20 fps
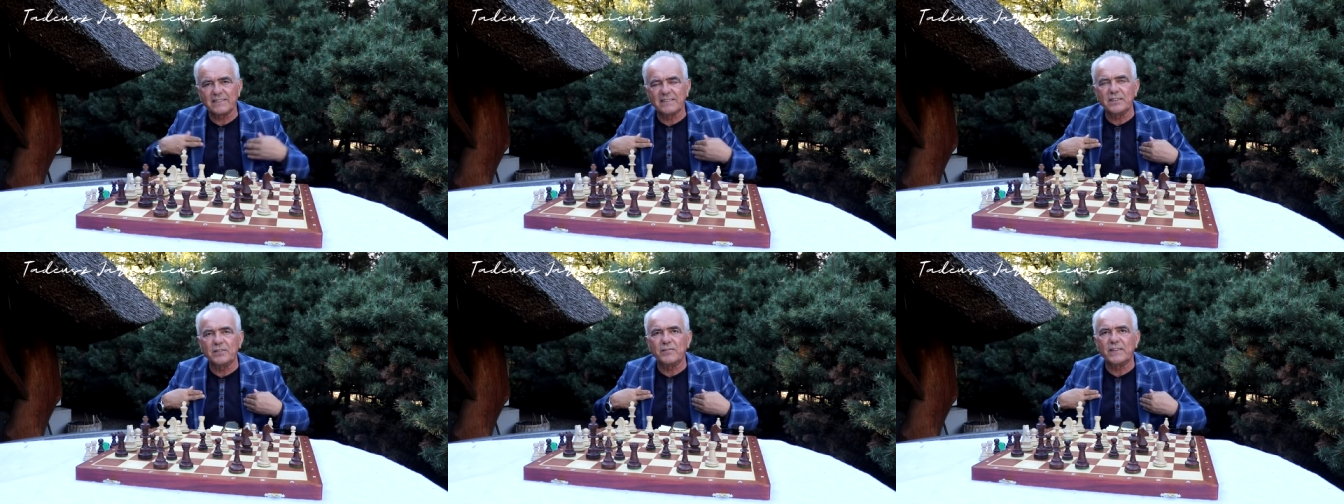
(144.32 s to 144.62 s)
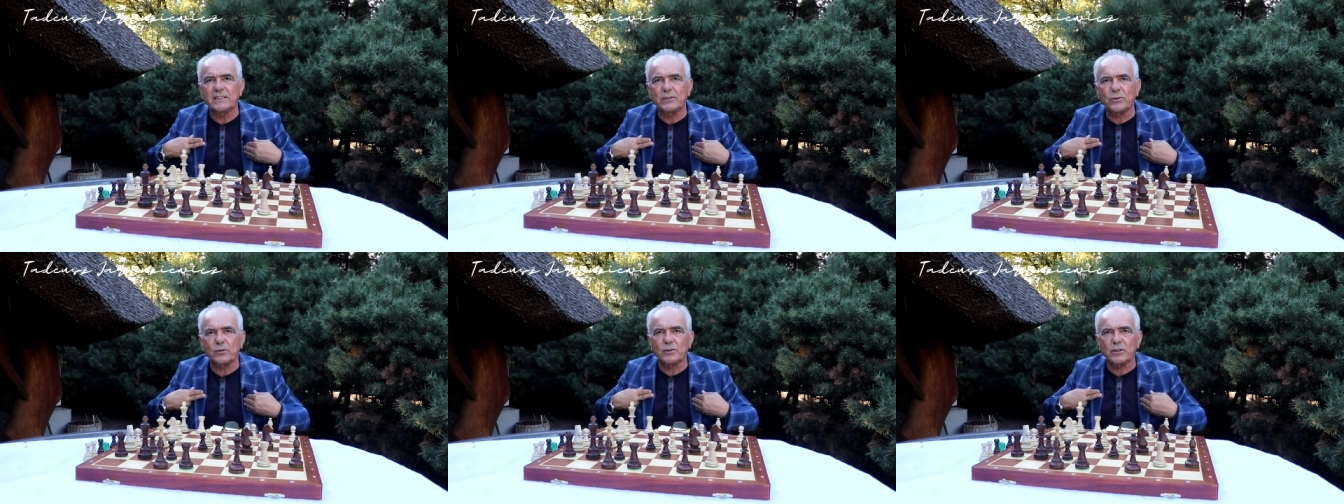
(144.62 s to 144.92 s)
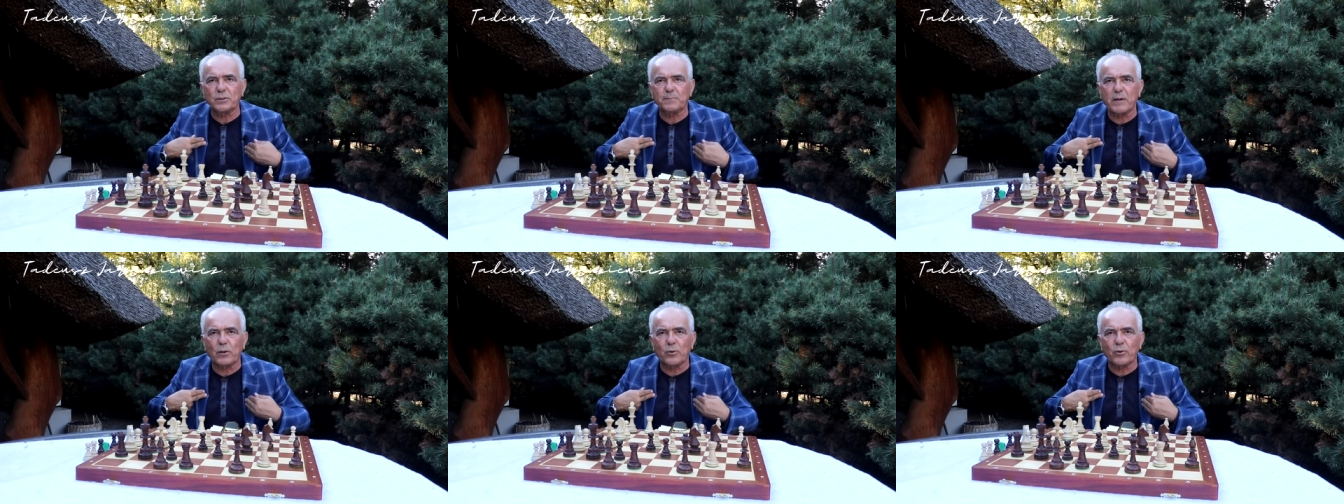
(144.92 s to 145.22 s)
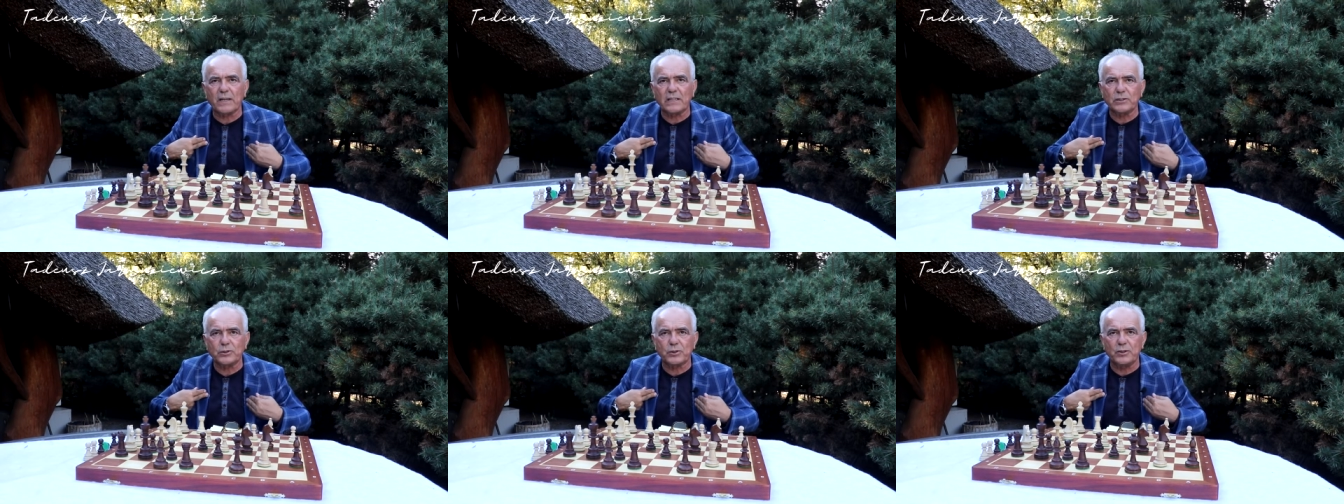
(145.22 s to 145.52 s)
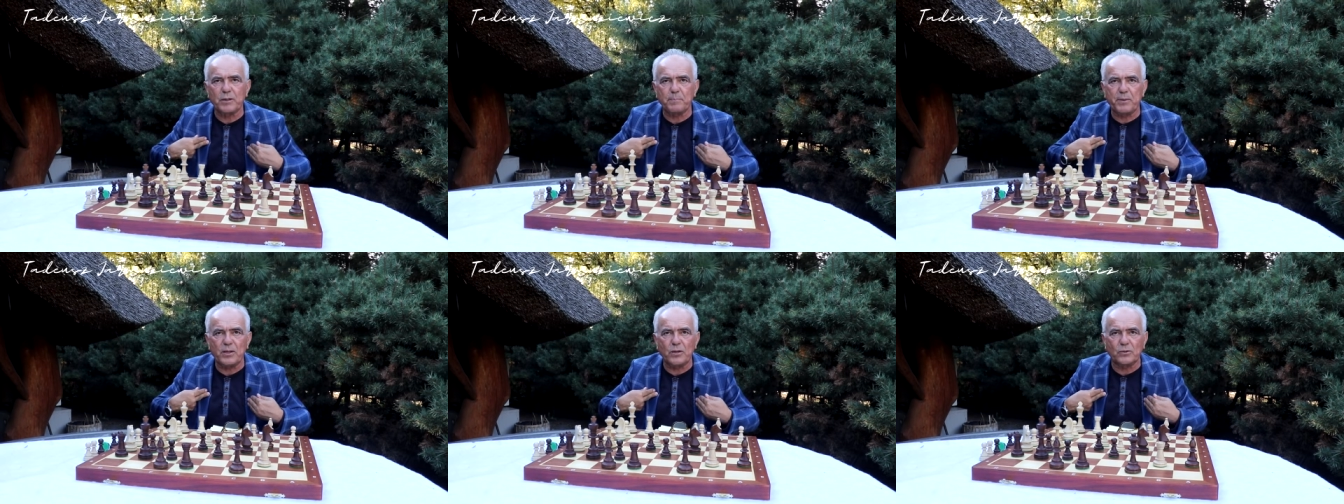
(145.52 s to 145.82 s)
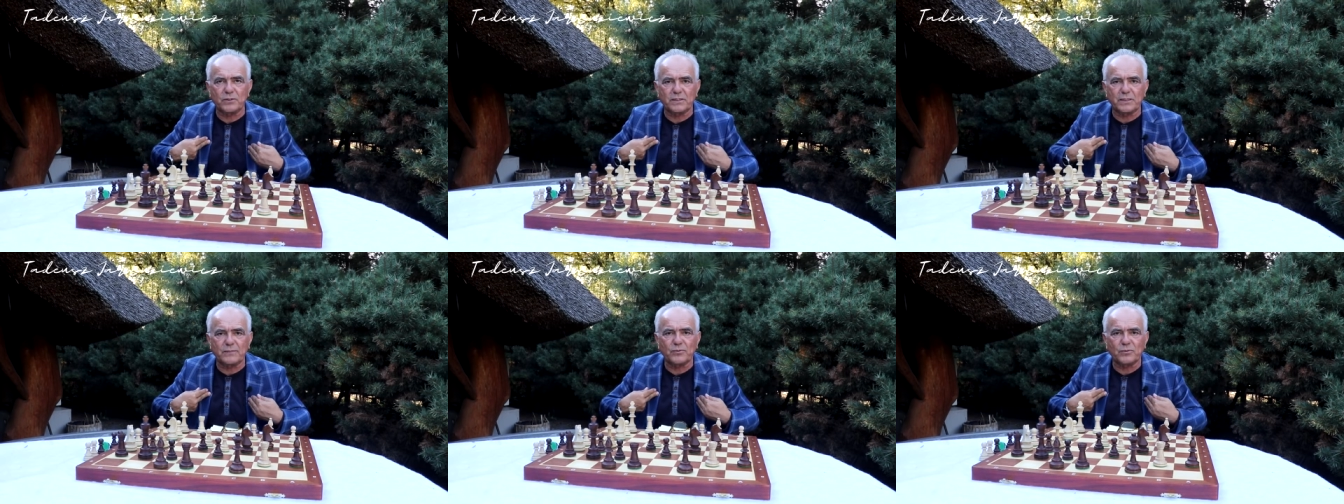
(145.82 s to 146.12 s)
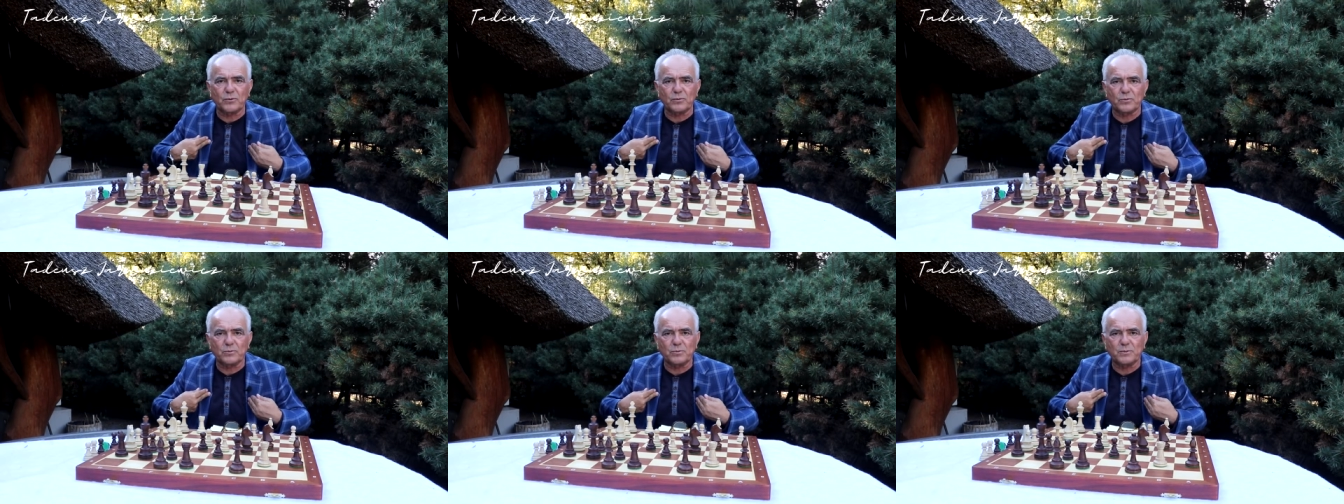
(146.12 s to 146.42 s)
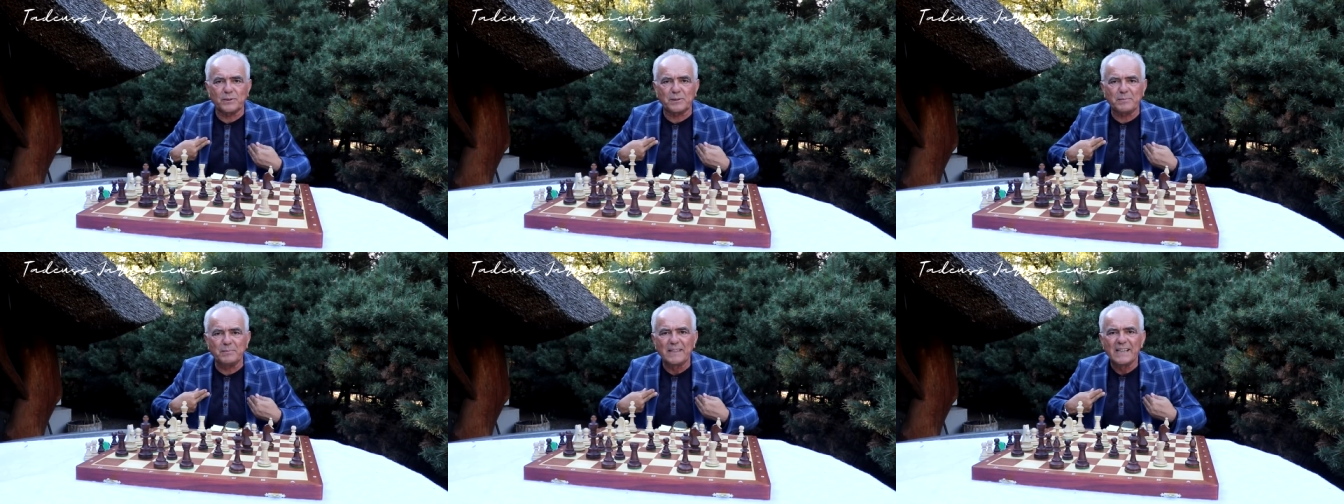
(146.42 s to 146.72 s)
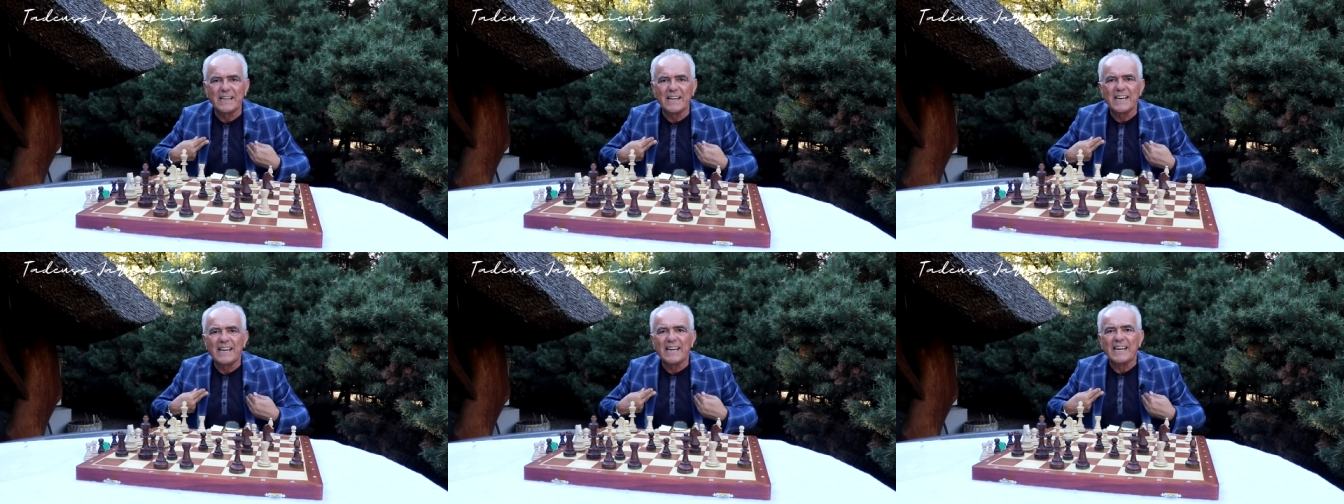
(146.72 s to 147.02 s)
Inwestor też ma ograniczone pieniądze, w związku z tym